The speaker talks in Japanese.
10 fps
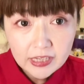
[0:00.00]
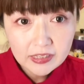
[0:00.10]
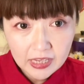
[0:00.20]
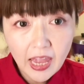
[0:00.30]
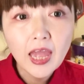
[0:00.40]
です
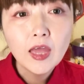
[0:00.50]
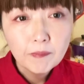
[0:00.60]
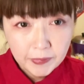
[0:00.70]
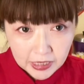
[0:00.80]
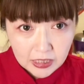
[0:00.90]
ね
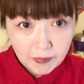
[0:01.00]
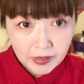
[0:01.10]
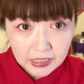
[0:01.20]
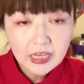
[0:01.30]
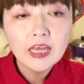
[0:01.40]
皆
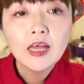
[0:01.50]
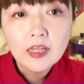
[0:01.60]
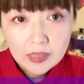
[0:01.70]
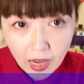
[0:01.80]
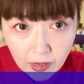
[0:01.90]
様に
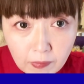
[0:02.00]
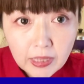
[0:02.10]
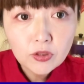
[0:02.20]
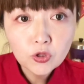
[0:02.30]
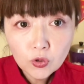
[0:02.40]
台
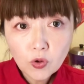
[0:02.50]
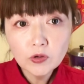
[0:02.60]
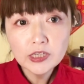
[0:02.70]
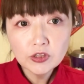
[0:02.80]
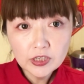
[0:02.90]
湾入
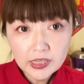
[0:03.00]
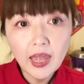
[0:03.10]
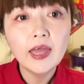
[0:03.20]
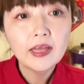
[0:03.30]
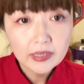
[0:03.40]
国について
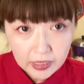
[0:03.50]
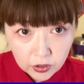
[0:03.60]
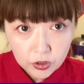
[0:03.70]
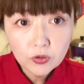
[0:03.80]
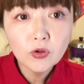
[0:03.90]

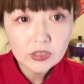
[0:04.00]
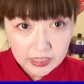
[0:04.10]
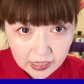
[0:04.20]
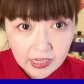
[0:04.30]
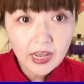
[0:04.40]
緊急のお知
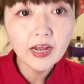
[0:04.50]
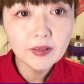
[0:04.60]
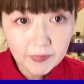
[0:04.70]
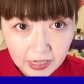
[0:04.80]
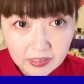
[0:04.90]
らせがあ
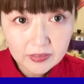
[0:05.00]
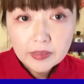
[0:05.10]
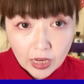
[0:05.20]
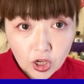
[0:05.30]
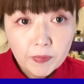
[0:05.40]
ります
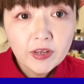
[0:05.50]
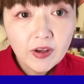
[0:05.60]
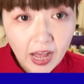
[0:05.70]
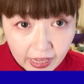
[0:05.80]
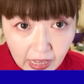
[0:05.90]
なるべく
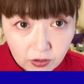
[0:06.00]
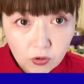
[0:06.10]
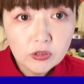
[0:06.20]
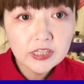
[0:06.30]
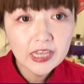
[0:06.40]
早く
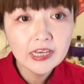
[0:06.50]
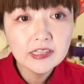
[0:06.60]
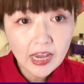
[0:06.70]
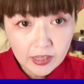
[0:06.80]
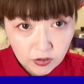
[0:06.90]
お伝えし
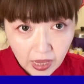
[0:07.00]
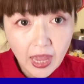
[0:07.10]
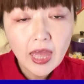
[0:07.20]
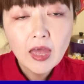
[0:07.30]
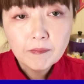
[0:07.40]
たいので
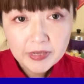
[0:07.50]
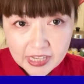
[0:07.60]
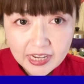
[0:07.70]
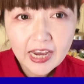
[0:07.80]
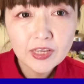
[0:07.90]

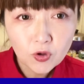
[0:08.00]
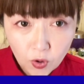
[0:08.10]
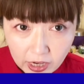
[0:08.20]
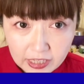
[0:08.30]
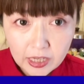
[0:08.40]
短い動
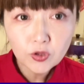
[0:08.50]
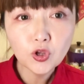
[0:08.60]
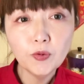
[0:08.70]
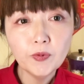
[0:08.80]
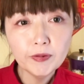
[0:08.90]
画になる
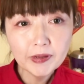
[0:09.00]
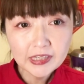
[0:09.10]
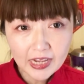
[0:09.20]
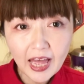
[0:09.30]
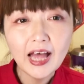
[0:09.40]
と思いま
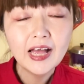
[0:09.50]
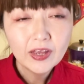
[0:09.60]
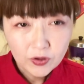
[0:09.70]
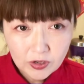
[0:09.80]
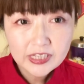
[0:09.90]
すが
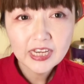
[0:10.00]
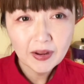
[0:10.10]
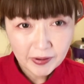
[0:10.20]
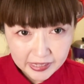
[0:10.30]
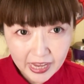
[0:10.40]
よろしけれ
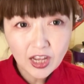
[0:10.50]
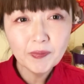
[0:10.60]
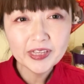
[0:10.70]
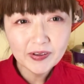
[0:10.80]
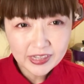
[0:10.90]
ば最後
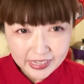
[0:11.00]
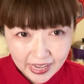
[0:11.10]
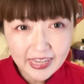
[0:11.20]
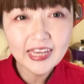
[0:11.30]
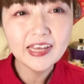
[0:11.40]
までお付き
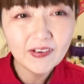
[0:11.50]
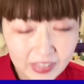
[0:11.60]
合いお